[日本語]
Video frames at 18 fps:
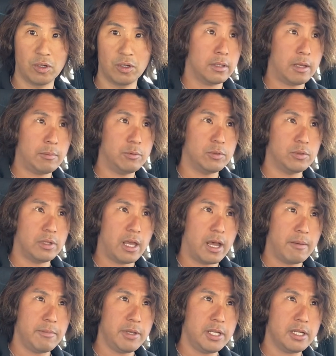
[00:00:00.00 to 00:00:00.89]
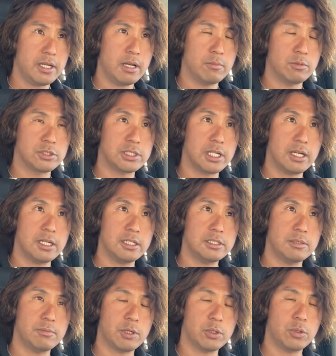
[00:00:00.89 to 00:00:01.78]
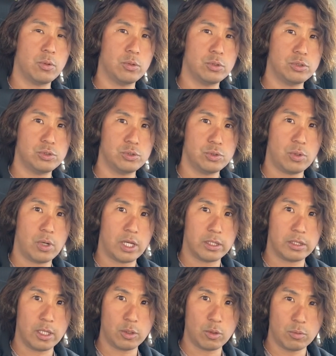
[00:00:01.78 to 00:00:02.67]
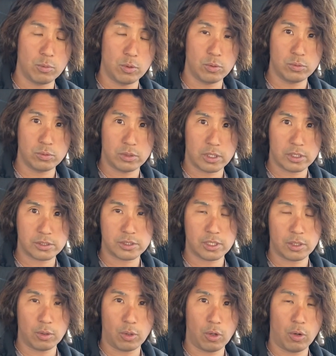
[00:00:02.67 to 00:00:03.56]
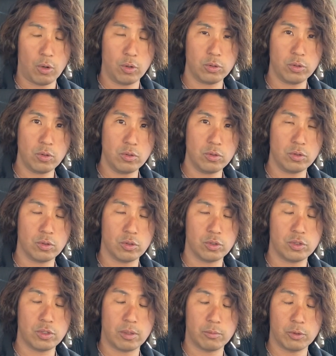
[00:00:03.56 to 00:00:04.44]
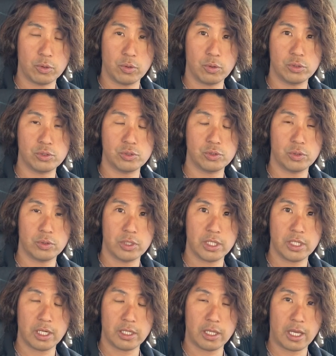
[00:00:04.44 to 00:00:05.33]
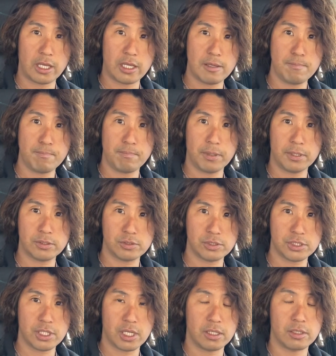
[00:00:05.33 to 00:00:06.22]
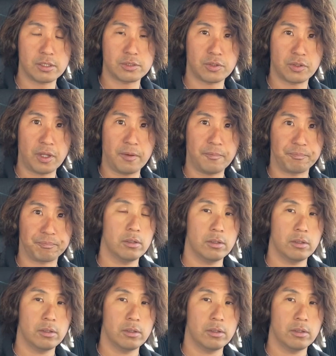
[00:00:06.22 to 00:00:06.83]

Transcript: 多分ね、アメリカも探せば教習所はあったと思うんですけど、ほとんどの人はもう教習所に行かない一発試験ですよね。